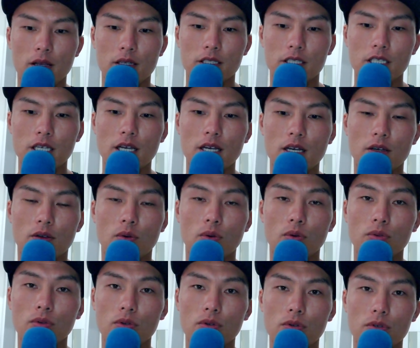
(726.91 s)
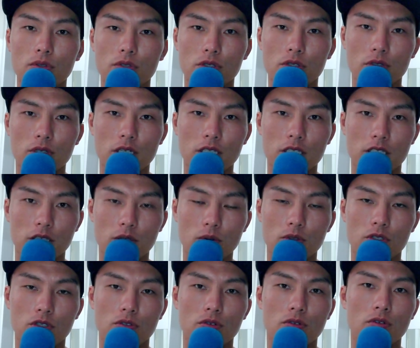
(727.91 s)
じゃあ、このローソク足を
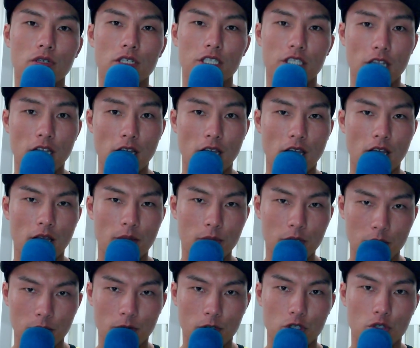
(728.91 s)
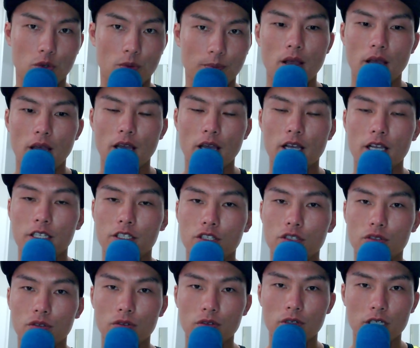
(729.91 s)
じゅうごふん足で、えー、見てみましょう。えー、じゅ
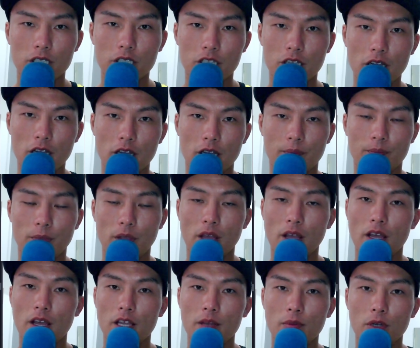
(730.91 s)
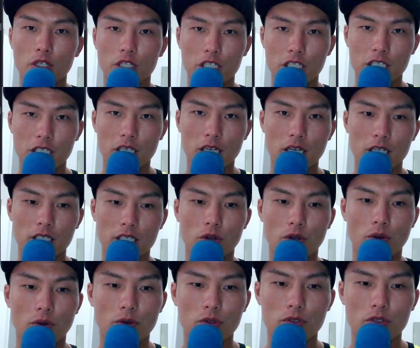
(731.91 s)
うごふん足で、えー、今のいちじかん足
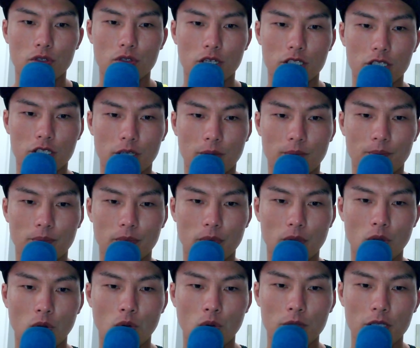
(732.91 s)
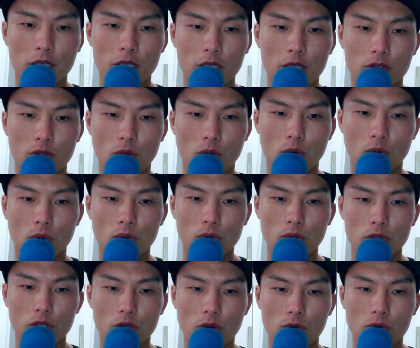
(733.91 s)
のローソク足を見てみると、こ
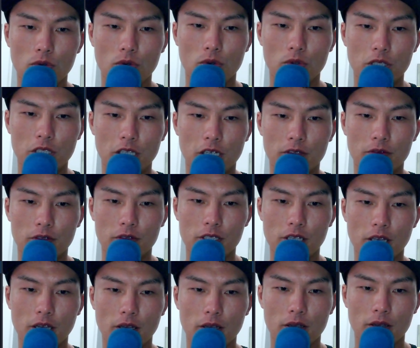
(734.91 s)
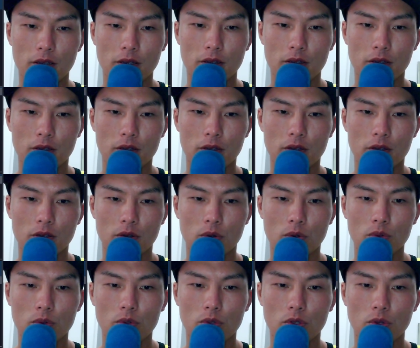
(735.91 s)
のよんほんになるんですね。
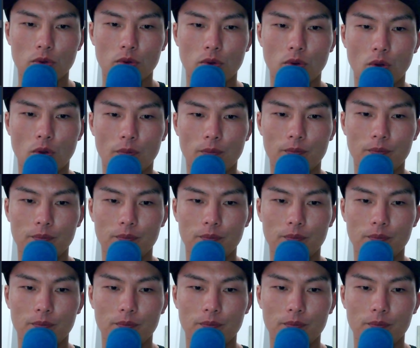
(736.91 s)
このよんほん。